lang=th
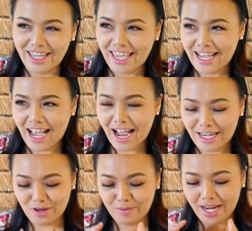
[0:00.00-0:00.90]
เคค่ะ
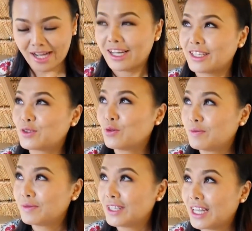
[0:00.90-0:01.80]
เดี๋ยวเรามานั่งกันซุ้ม
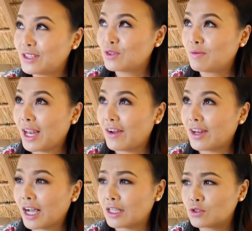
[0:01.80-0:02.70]
ในซุ้มแล้ว
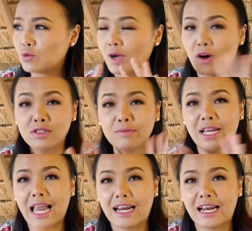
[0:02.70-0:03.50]
นะคะ ซุ้มเขาจะมีห